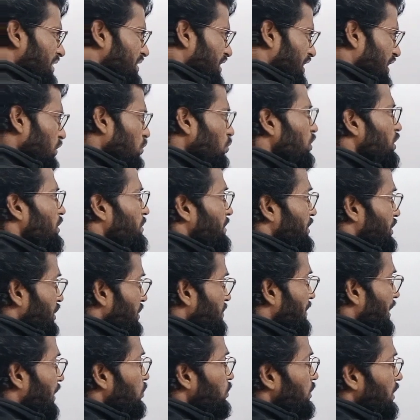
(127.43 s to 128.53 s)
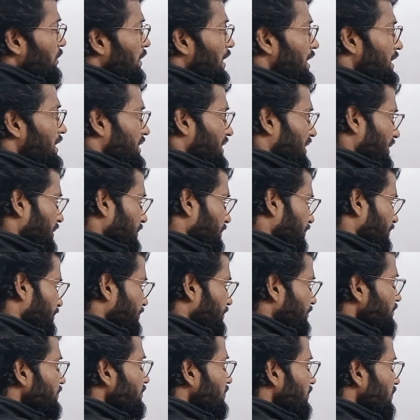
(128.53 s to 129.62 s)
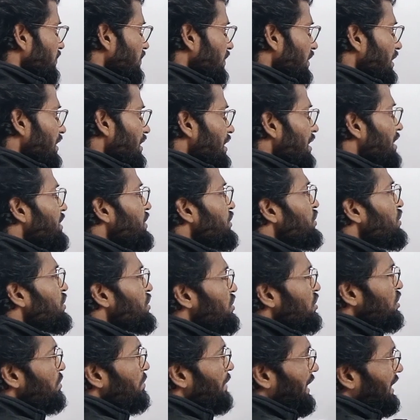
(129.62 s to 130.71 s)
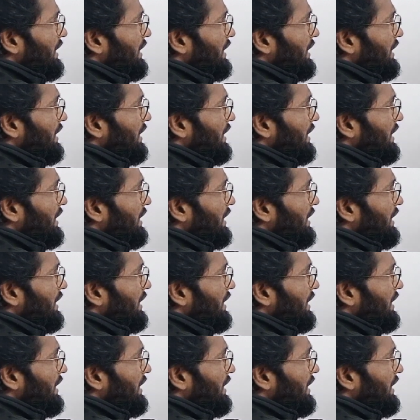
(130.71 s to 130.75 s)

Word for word: যেহেতু লিমিটিং ভ্যালু দেওয়া আছে ইন্টিগ্রেশন অফ